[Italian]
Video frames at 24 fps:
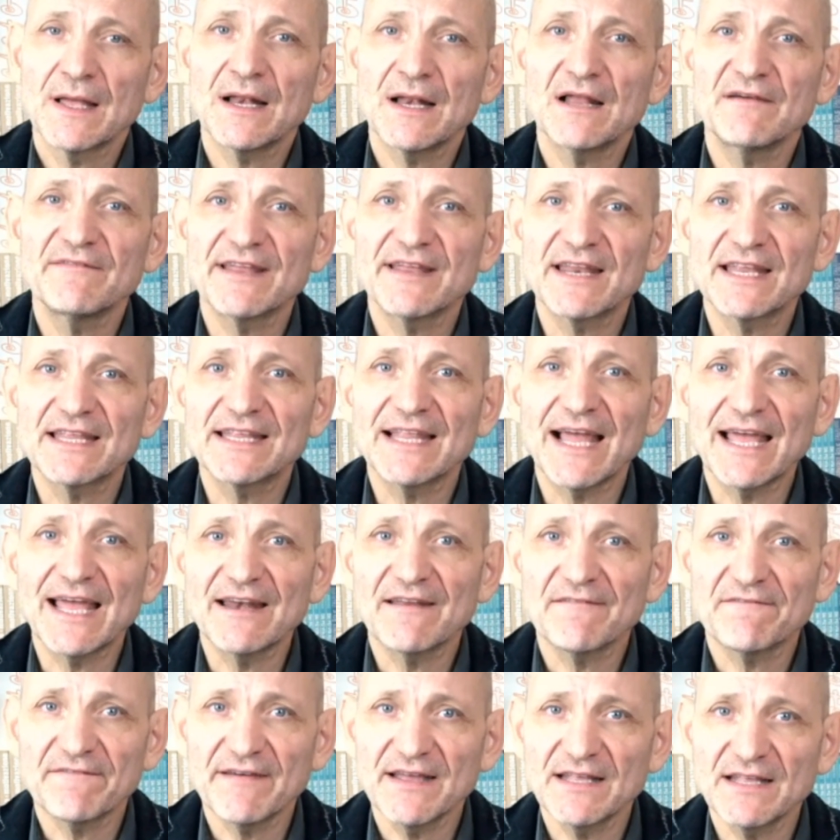La verità in
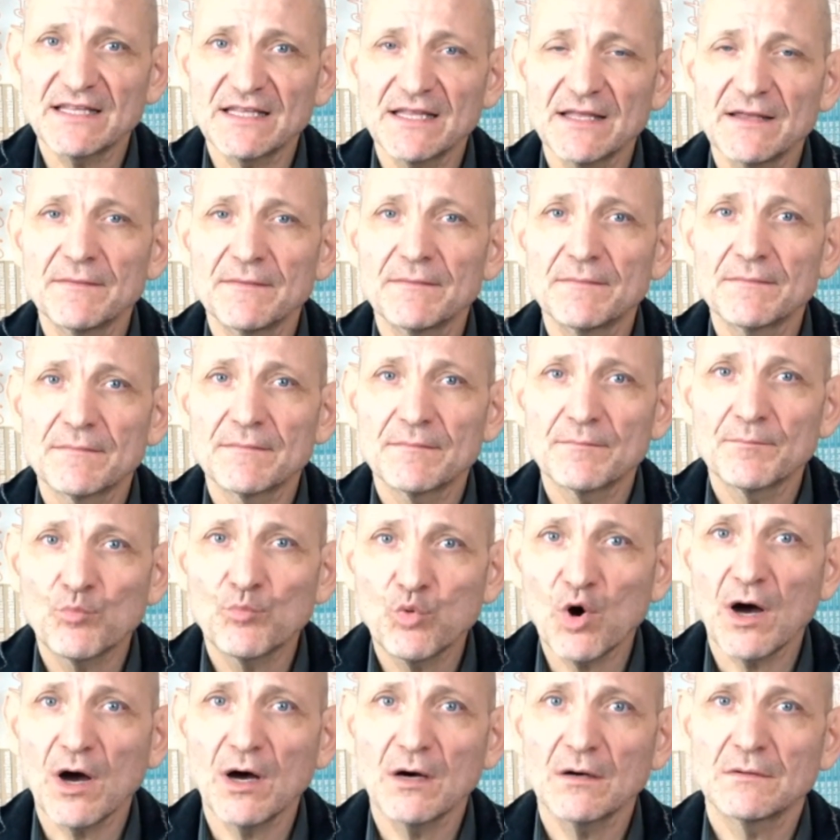effetti
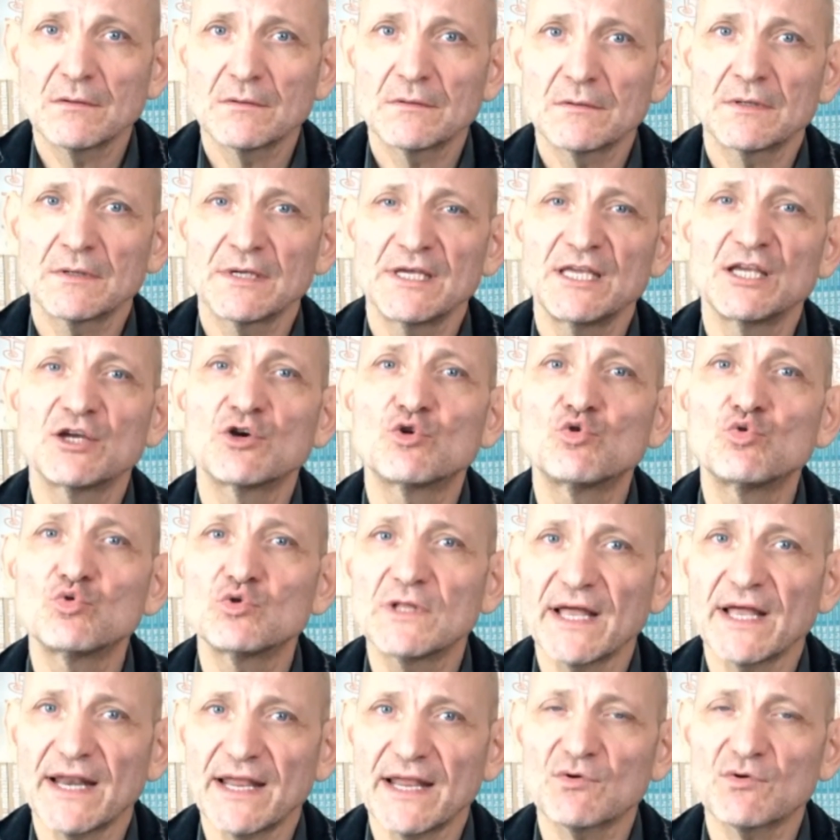può
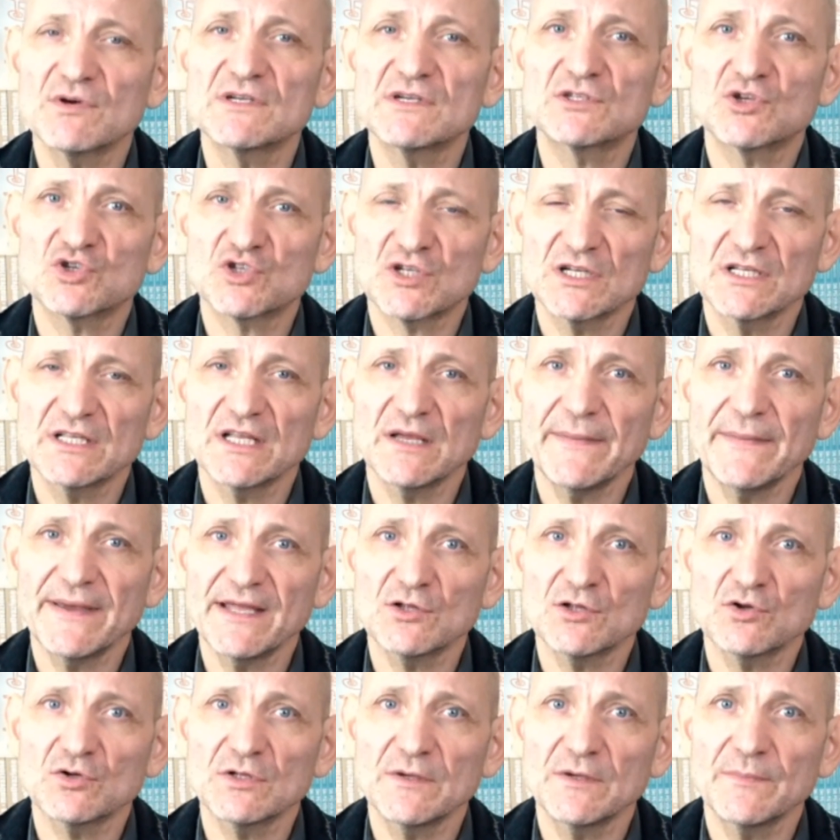incutere questo
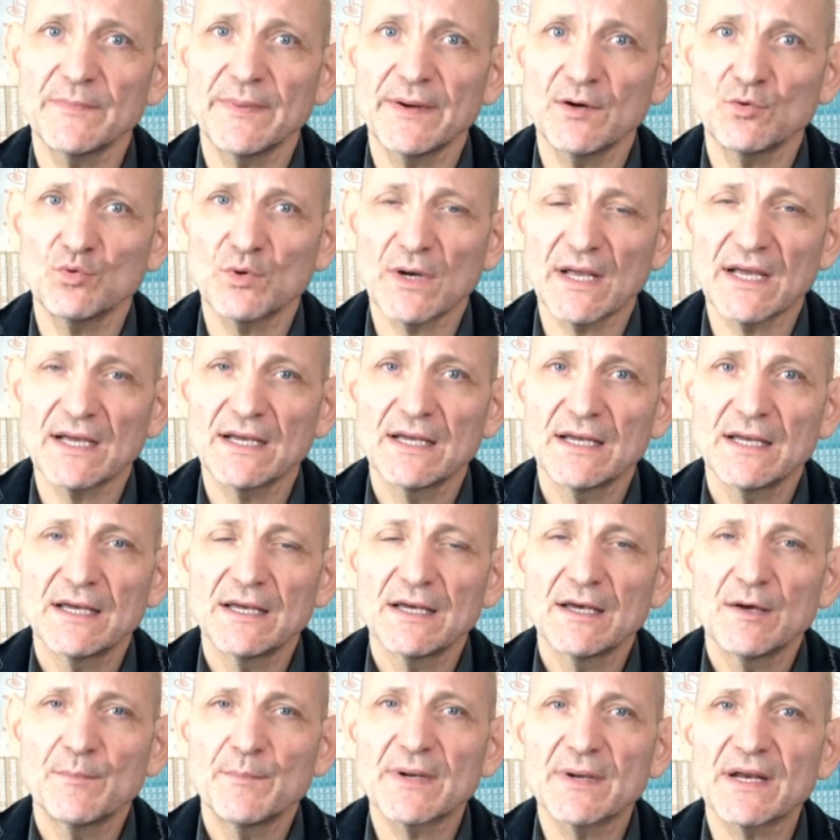sentimento di paura
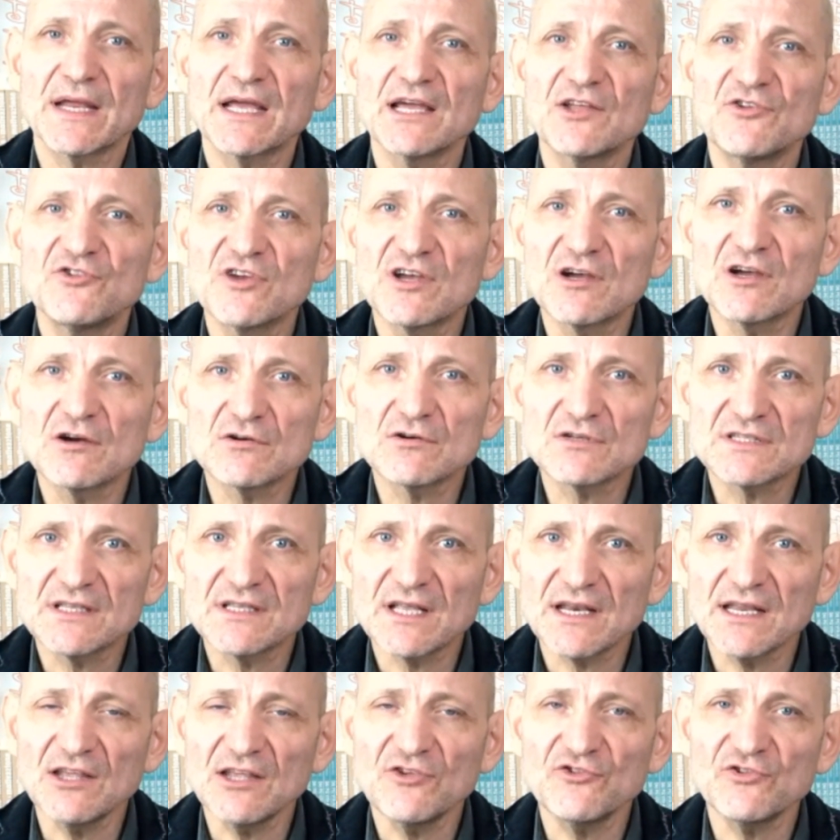perché ci
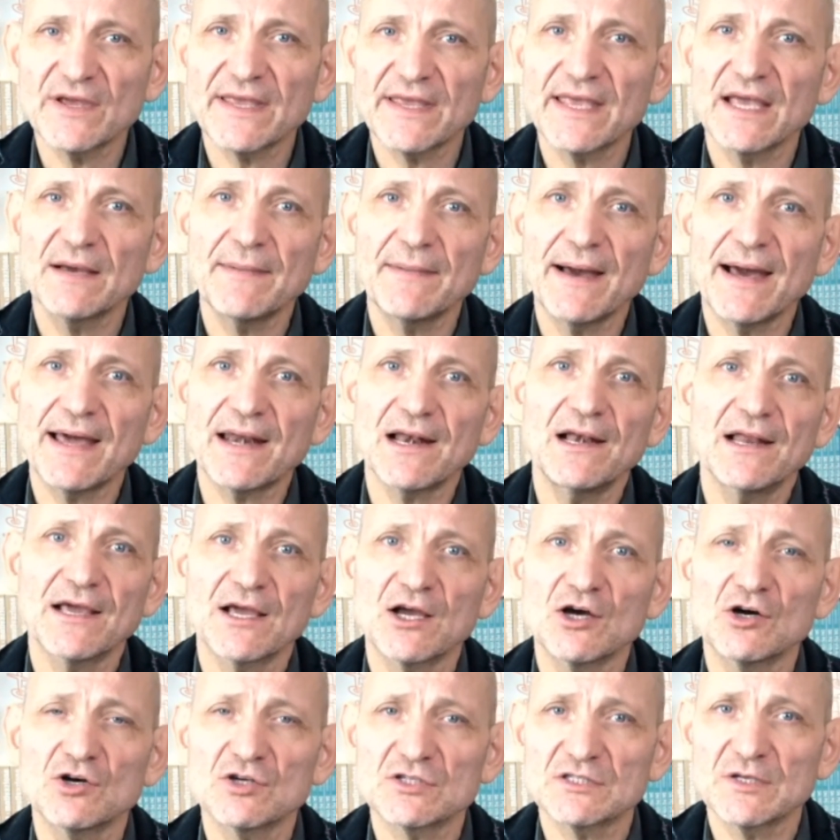costringe a chiamare le
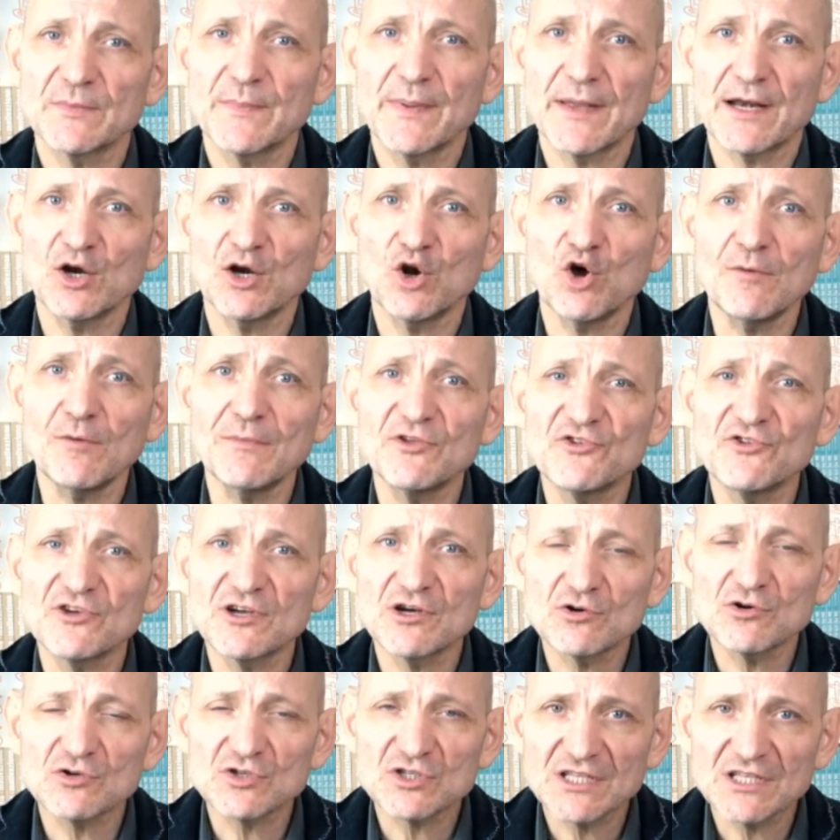cose per nome,
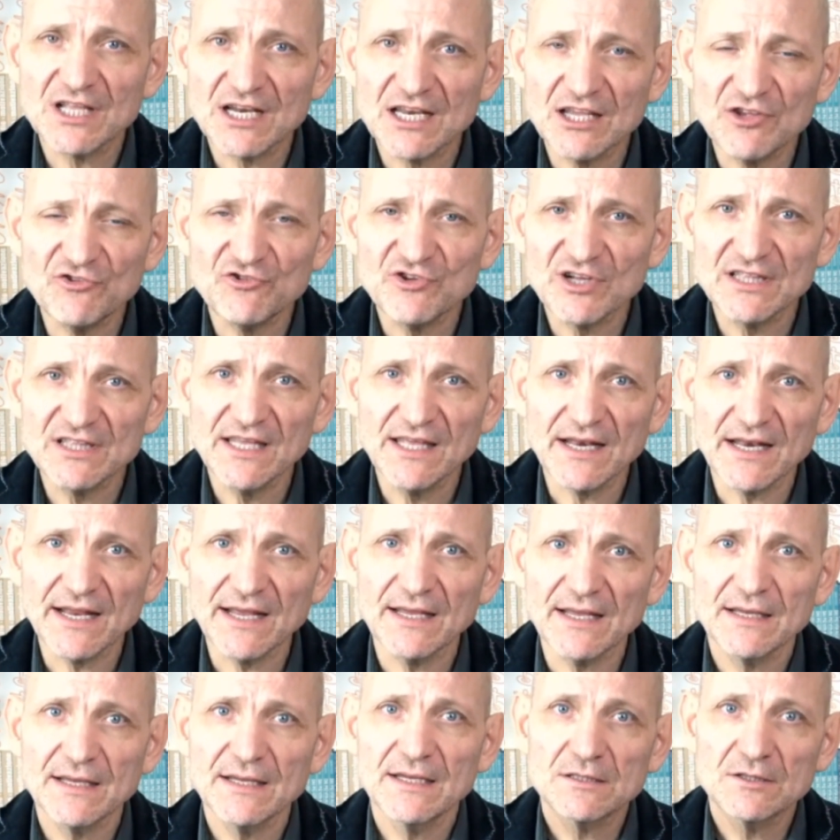ci costringe a
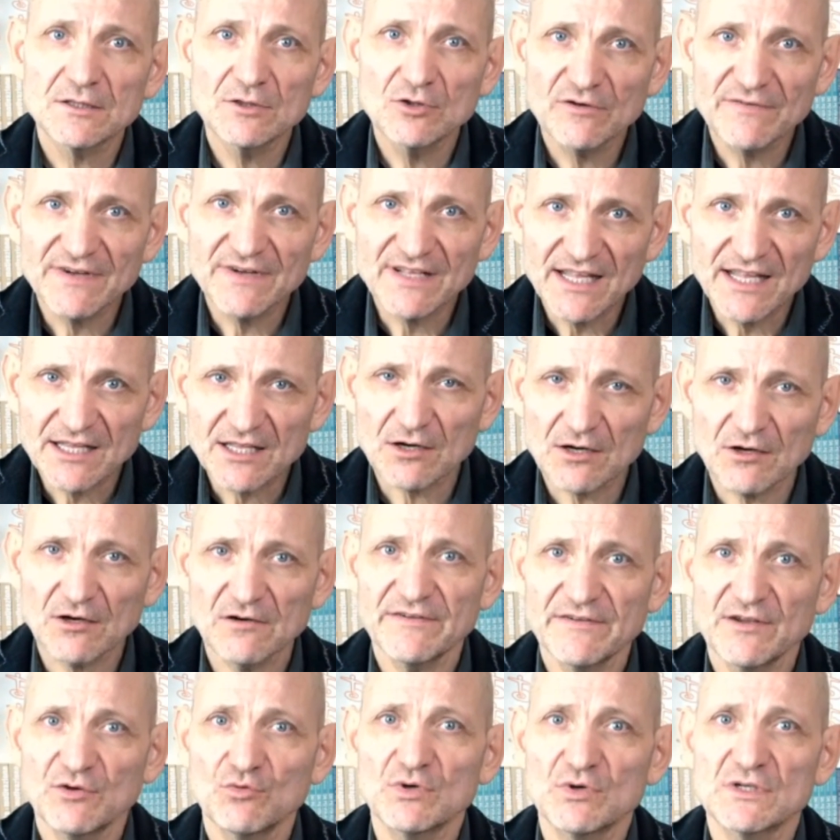dire dove ti
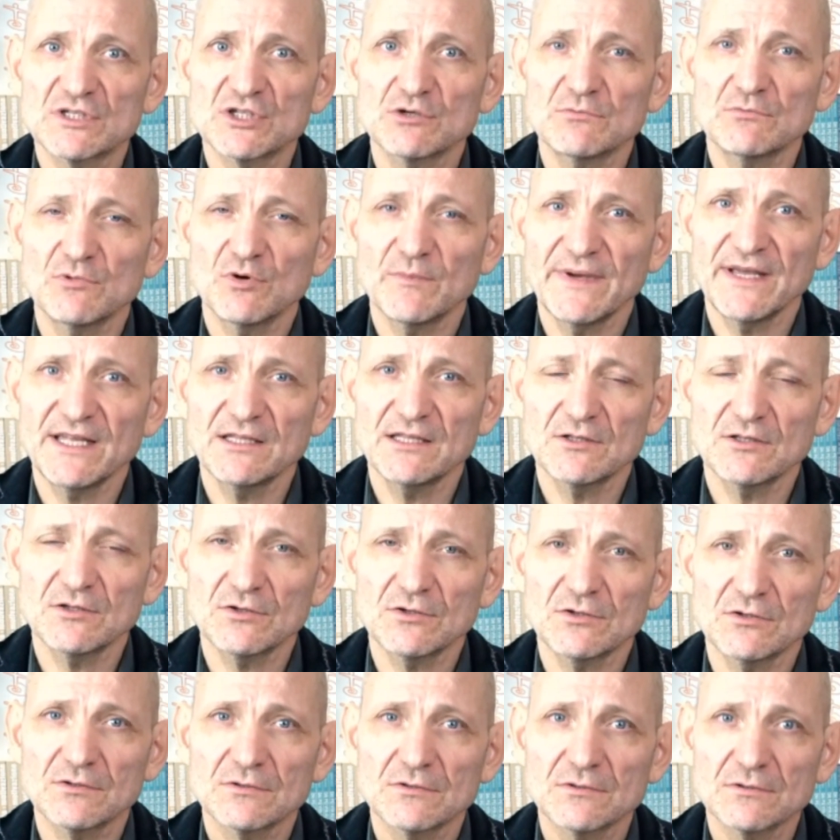trovi in questo
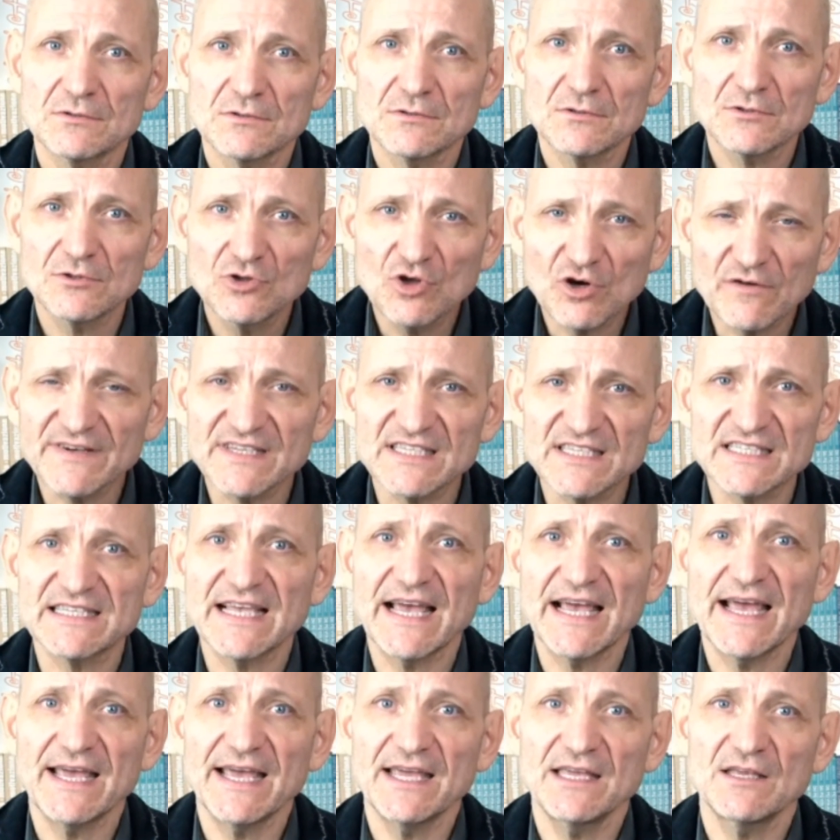momento, dove
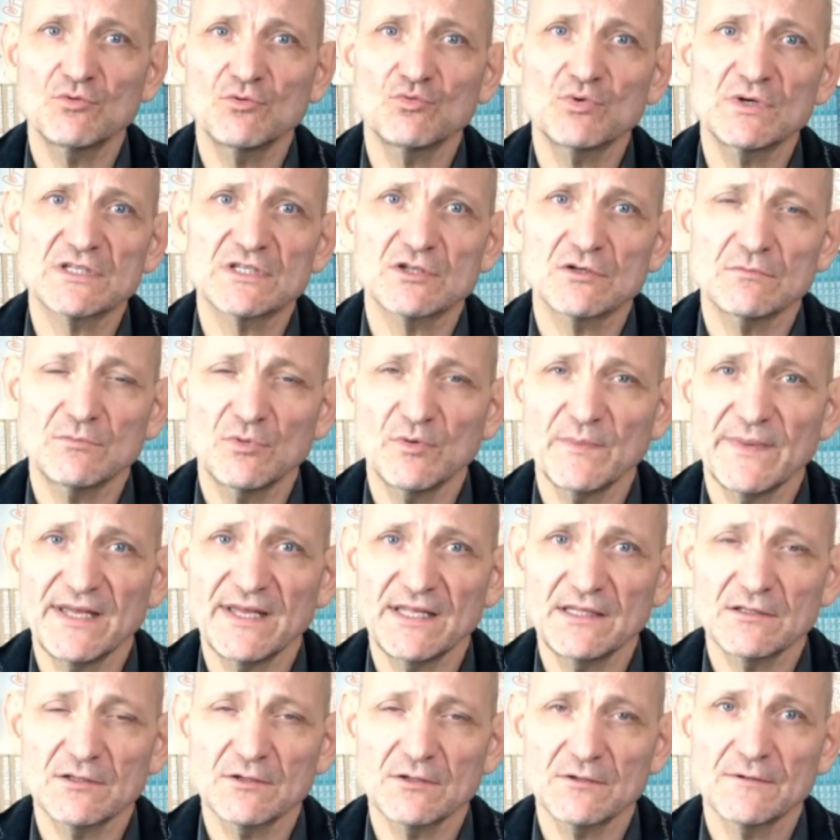sei in questo
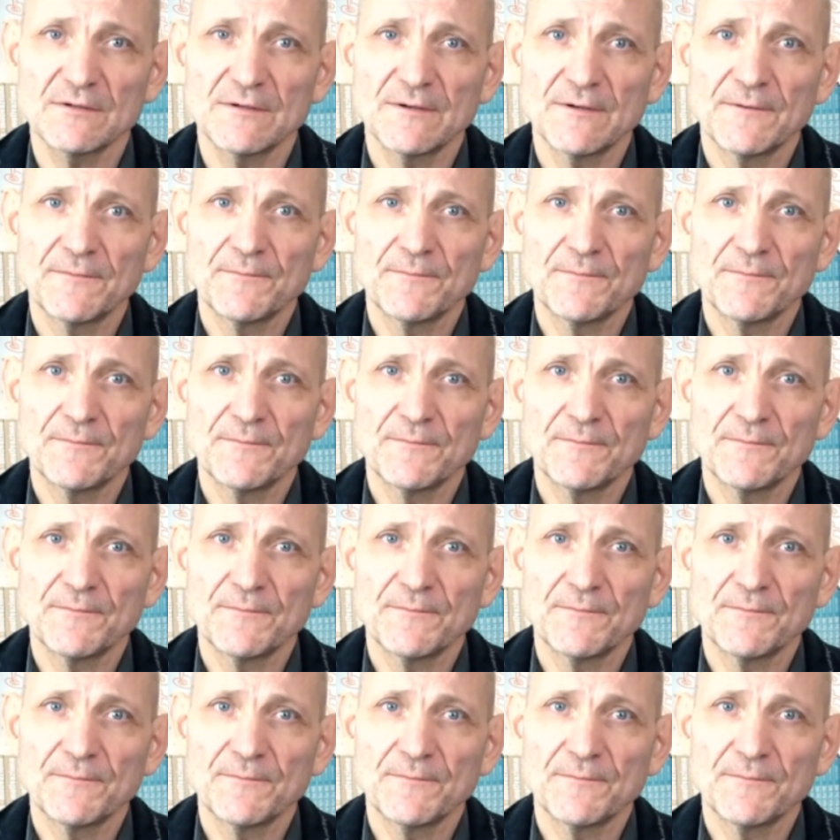momento.